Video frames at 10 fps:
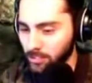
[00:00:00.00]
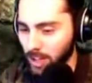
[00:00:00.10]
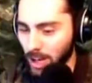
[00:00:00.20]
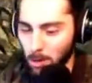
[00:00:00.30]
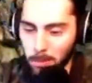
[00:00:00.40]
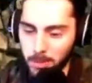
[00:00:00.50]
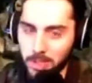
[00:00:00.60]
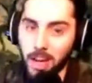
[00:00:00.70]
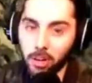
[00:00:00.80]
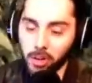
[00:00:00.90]
È un po'
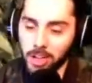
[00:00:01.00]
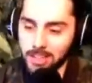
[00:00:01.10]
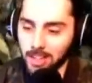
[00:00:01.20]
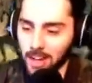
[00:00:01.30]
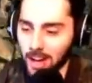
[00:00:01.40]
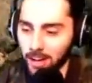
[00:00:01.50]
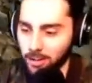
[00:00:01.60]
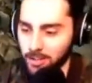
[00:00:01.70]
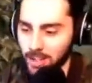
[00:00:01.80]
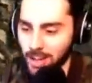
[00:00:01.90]
stanco il
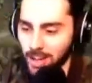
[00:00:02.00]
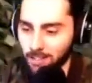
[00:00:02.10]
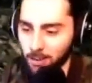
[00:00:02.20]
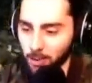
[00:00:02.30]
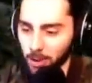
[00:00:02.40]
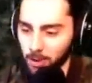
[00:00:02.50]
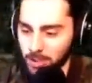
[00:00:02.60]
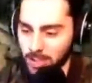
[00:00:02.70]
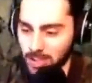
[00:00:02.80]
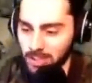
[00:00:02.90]
castellano. Se ha fatto una
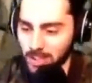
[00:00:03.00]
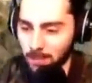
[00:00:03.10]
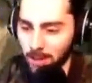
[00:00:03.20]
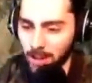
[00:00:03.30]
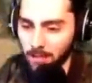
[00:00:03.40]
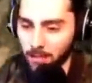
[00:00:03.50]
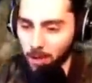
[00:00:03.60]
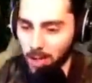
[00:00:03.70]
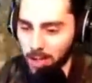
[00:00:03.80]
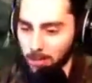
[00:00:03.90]
corsetta, ma è
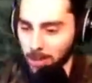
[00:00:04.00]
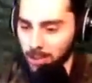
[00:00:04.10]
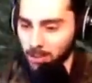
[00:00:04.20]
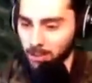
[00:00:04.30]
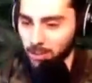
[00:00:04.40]
fuori allenamento.